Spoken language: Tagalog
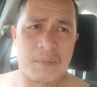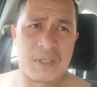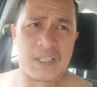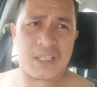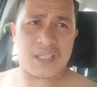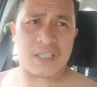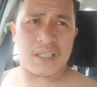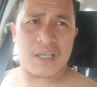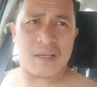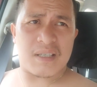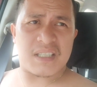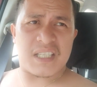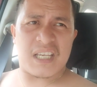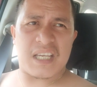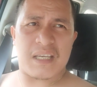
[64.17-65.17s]
Mrs nga
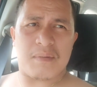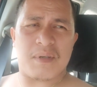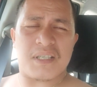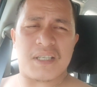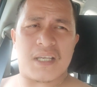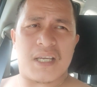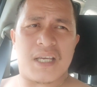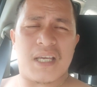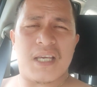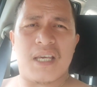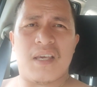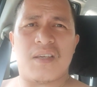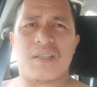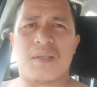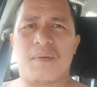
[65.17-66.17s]
si Mrs
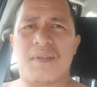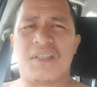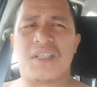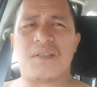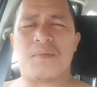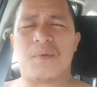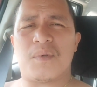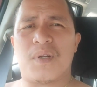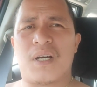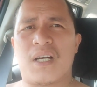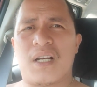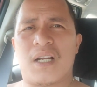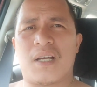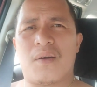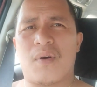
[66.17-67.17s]
si Mrs mungod
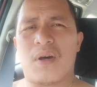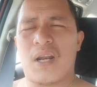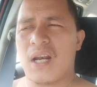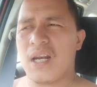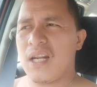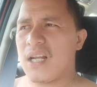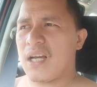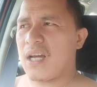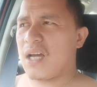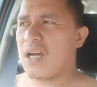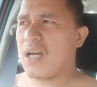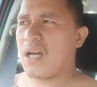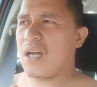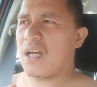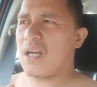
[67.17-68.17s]
ang nagkuan ani
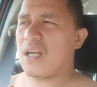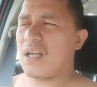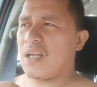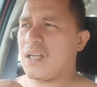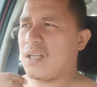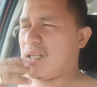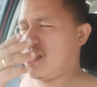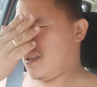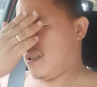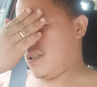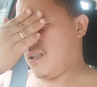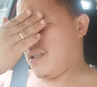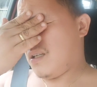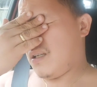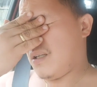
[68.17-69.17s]
naga
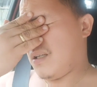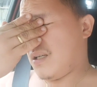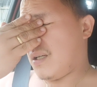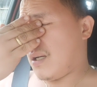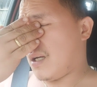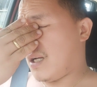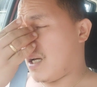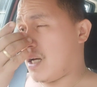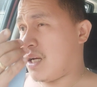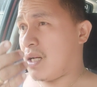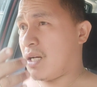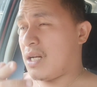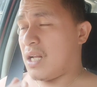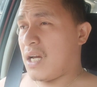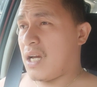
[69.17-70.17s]

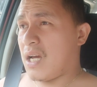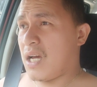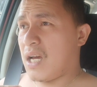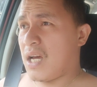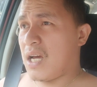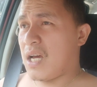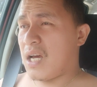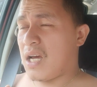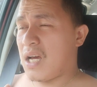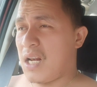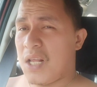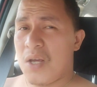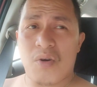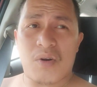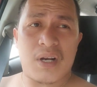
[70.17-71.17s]
kanang
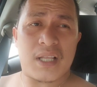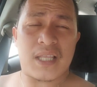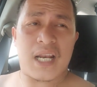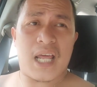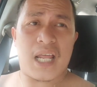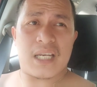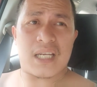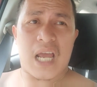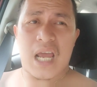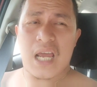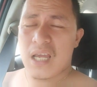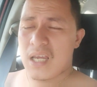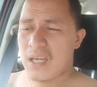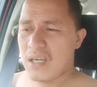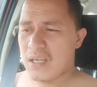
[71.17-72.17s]
nagalihok na tanan
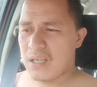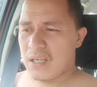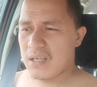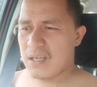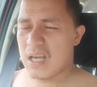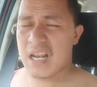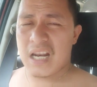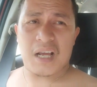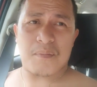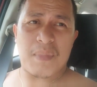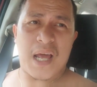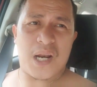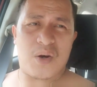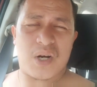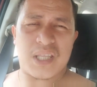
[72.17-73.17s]
kay naga ah,
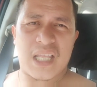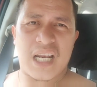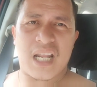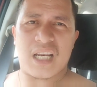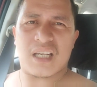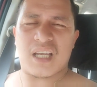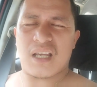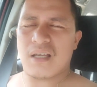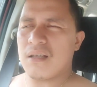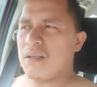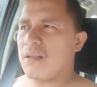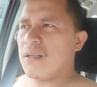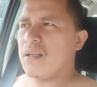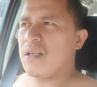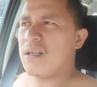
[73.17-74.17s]
nagaplano na tanan kay
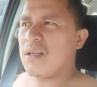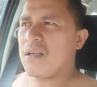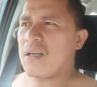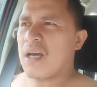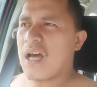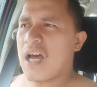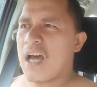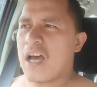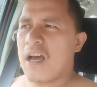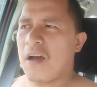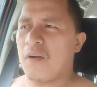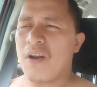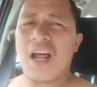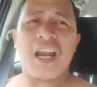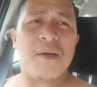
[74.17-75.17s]
ah
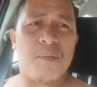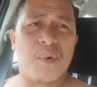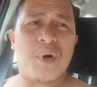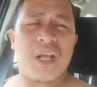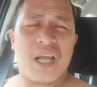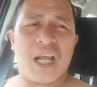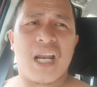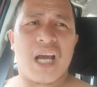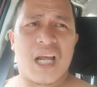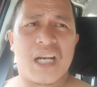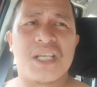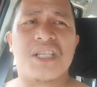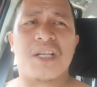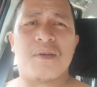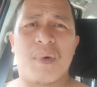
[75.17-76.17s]
ngun ani po ni ana ah, ka
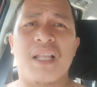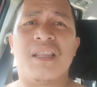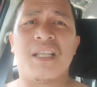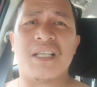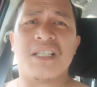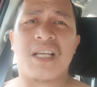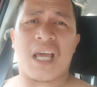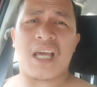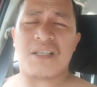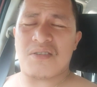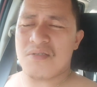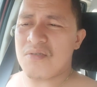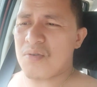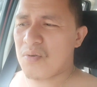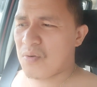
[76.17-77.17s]
disadvantage guys
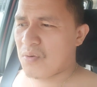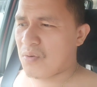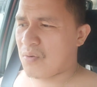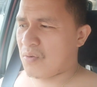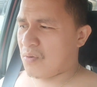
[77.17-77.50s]
no kung